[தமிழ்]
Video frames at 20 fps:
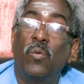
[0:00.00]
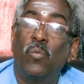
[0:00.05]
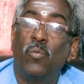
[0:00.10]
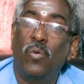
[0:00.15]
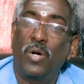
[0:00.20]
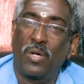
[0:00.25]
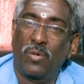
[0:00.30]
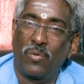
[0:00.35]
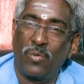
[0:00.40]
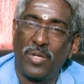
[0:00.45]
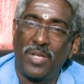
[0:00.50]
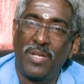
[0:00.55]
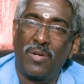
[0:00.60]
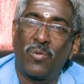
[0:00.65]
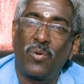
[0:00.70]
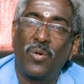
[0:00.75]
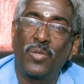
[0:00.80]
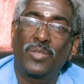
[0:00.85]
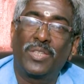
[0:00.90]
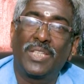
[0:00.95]
உங்களுக்குரிய
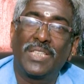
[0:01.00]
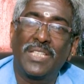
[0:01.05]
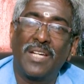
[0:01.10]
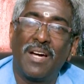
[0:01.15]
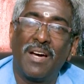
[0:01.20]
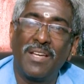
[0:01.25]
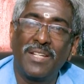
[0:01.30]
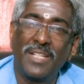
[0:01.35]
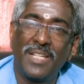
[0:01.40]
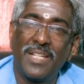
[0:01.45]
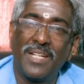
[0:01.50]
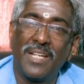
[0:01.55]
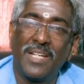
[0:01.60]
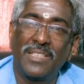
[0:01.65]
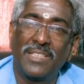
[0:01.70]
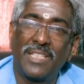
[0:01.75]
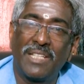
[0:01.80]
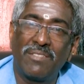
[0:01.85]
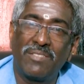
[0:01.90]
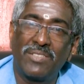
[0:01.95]
கொளுத்த யானையை
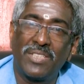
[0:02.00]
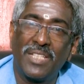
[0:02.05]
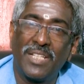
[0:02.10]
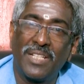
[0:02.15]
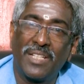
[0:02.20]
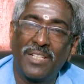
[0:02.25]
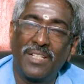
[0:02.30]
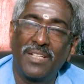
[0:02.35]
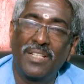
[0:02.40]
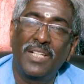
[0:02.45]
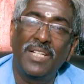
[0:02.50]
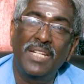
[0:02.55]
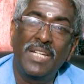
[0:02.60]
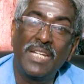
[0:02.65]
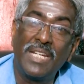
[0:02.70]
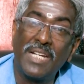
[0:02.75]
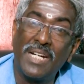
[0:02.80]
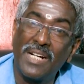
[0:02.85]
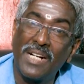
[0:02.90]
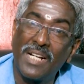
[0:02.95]
நான் தெரிவு செய்திருக்கின்றேன்
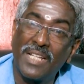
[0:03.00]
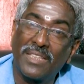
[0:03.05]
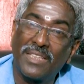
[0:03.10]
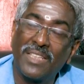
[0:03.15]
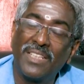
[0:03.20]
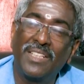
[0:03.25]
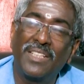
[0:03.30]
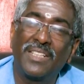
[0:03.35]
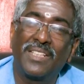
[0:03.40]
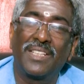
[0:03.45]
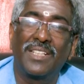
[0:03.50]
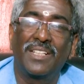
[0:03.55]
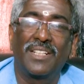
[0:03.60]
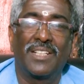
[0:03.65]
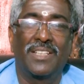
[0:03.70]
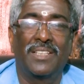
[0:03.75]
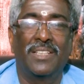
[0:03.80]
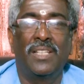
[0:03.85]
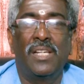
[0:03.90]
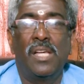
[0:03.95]
இன்ன இடத்தில்
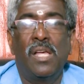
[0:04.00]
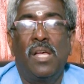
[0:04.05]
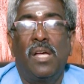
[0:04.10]
நிற்கின்றது